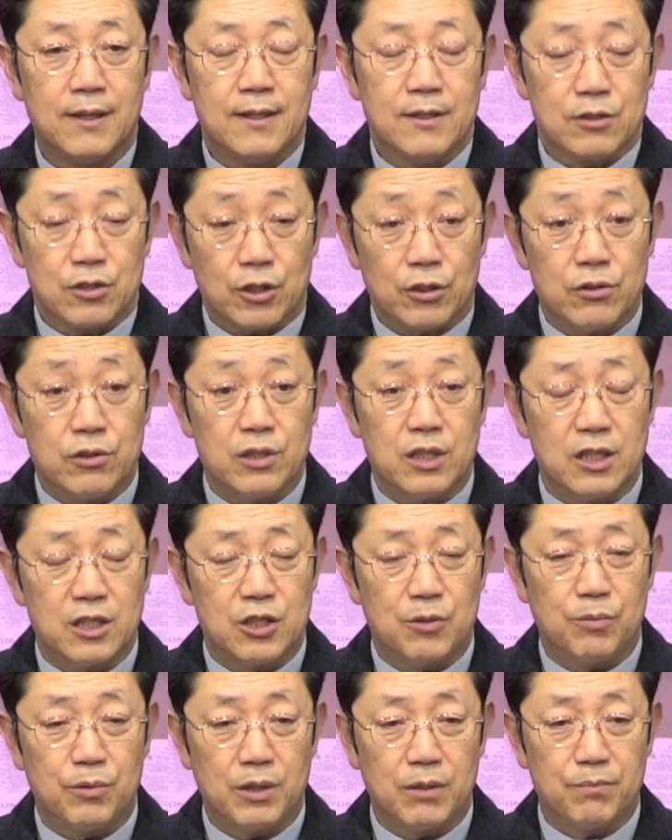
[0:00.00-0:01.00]

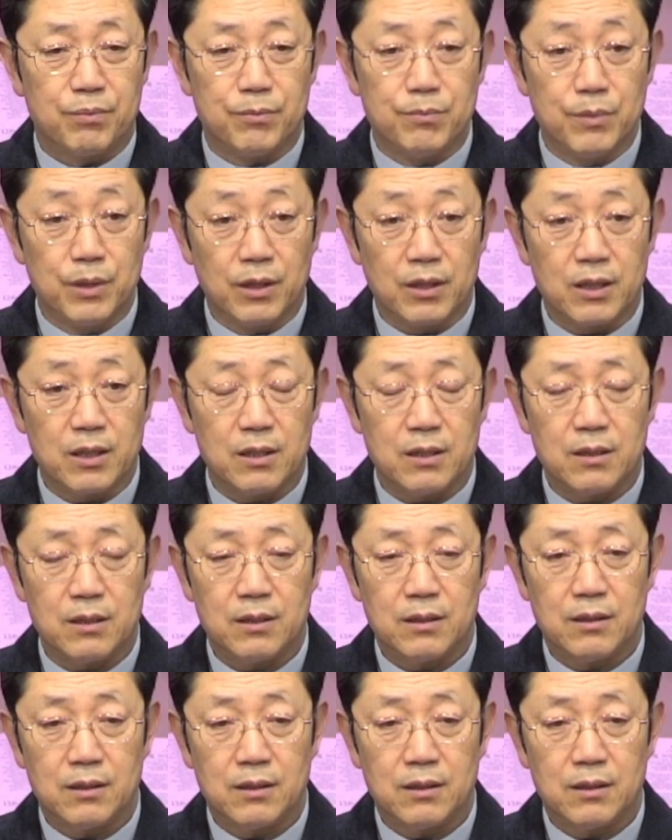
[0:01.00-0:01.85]
천재지변이 분명히